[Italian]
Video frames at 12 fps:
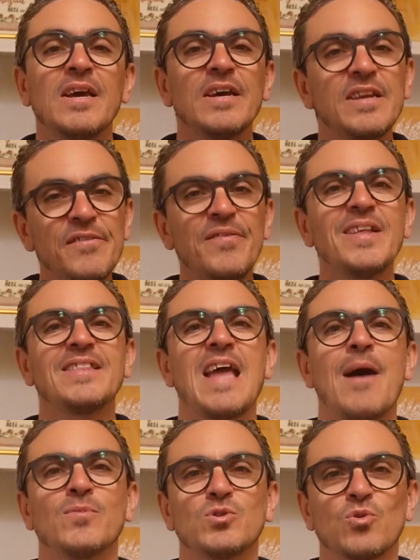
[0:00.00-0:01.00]

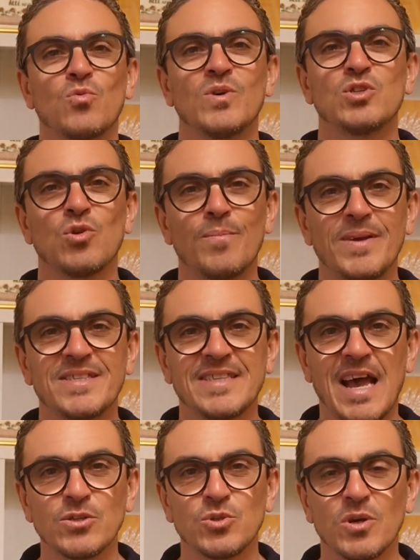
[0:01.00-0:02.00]
Riflettiamo su questo
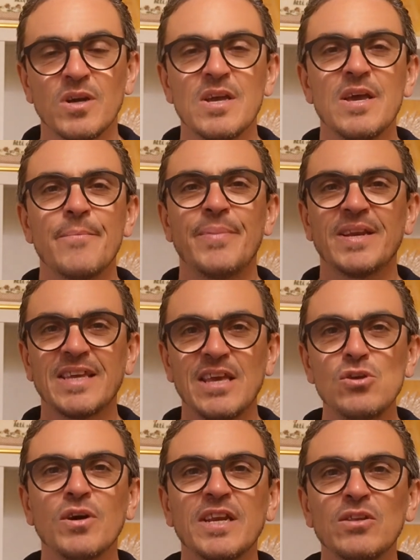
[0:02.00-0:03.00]
messaggio, perché
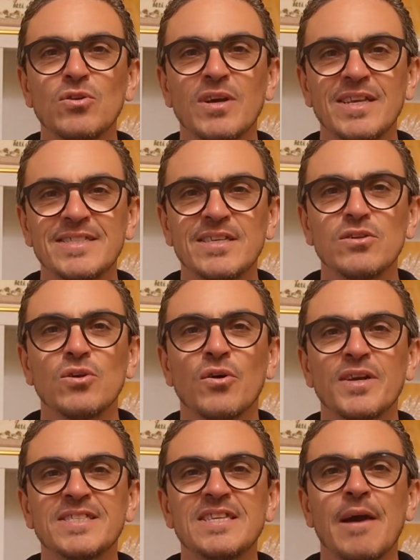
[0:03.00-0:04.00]
io credo che il
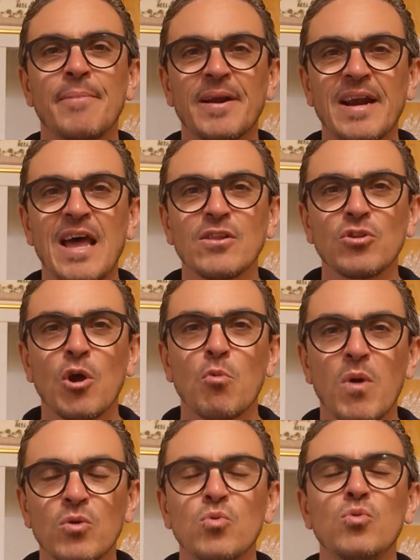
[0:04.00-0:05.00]
Signore stia parlando a
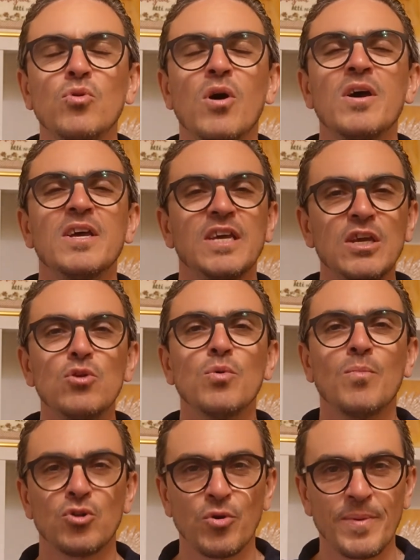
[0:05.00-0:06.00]
qualcuno in un
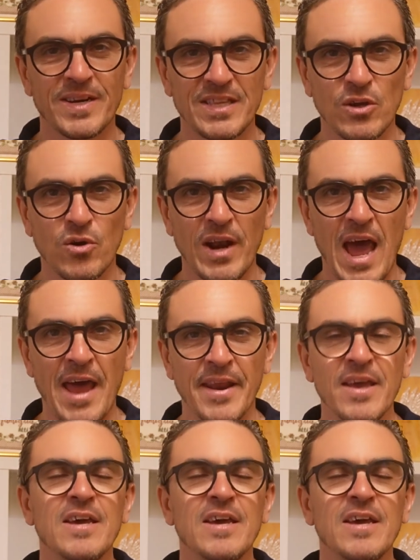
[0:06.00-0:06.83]
modo particolare.